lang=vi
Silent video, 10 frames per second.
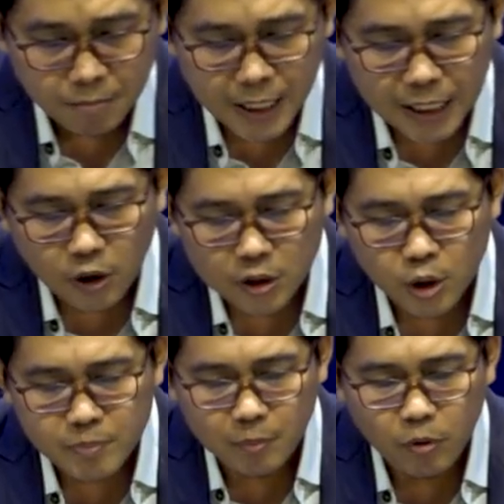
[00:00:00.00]
Pê để quát
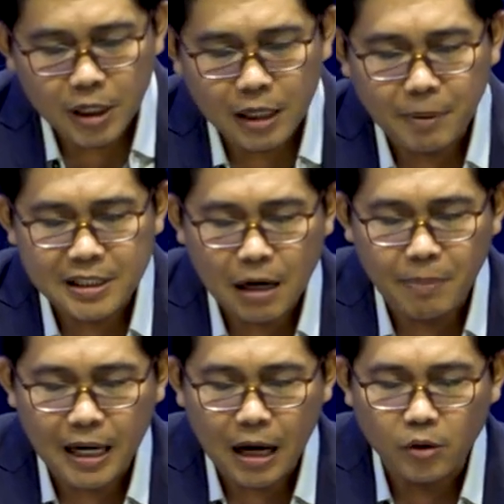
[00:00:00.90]
chụp chấm mũi nâng phải trao
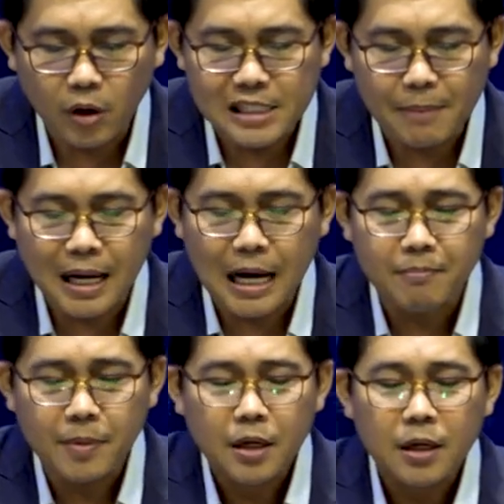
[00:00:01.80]
pharaon quát chắp
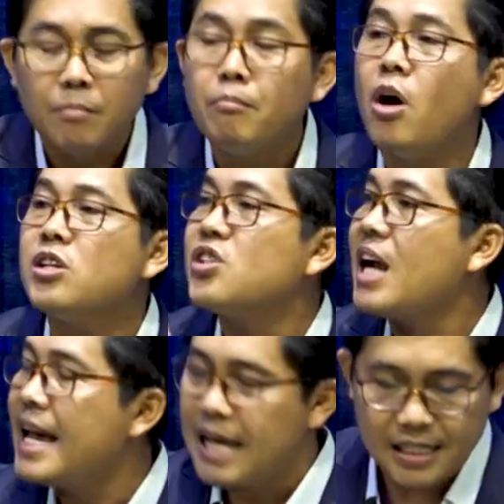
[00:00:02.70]
đam bọ
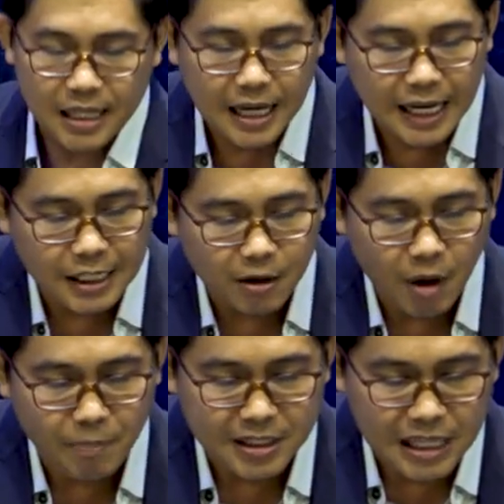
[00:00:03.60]
sài át tận nay
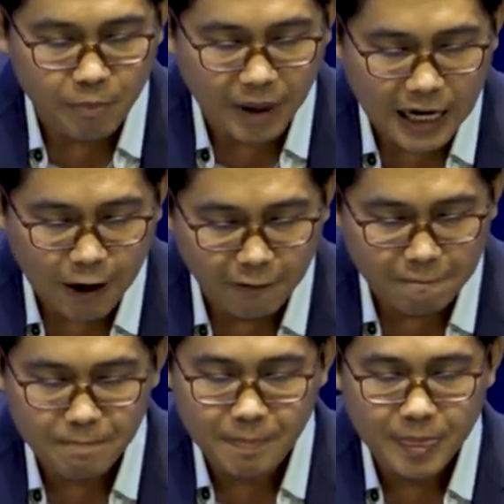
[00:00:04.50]
bỏ phải trao pharaon.
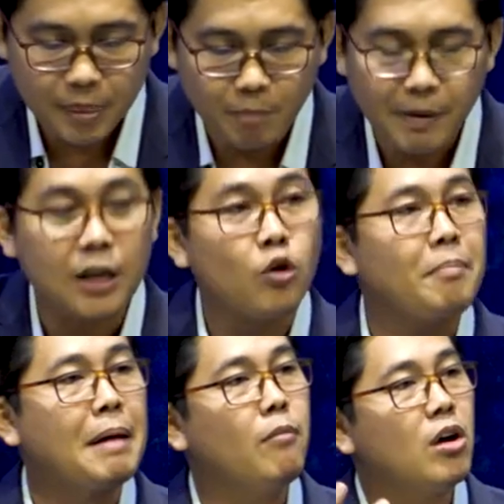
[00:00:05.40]
Nó pê để quát
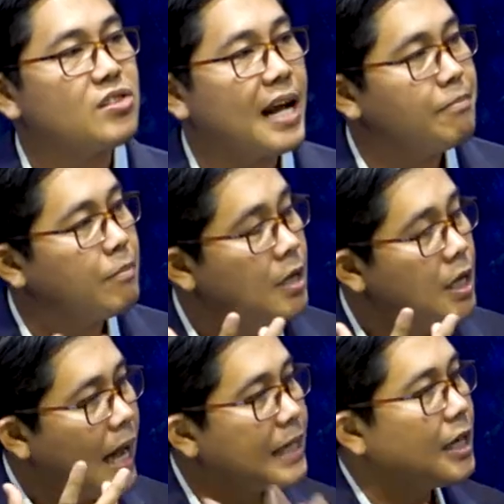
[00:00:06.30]
bàn bọ sài
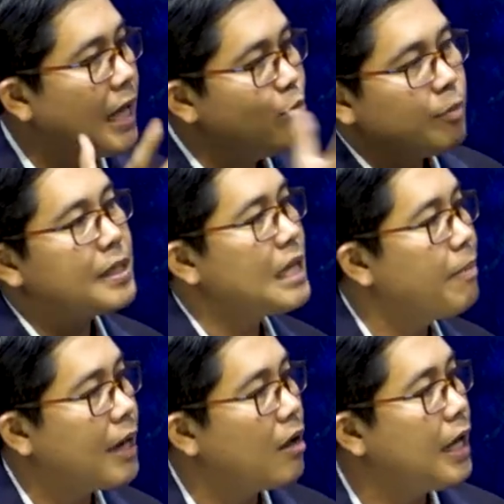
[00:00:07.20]
át tận nay mũi phải trao
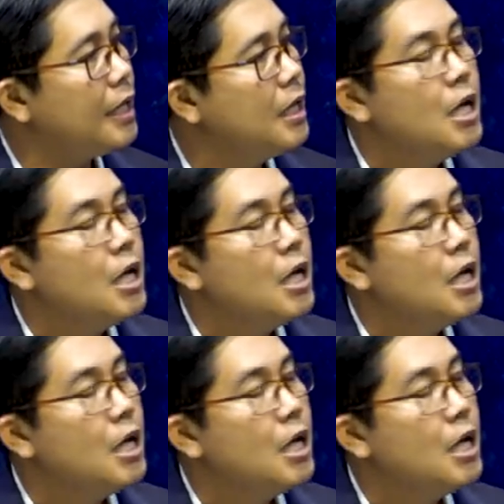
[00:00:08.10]
pharaon hỡi.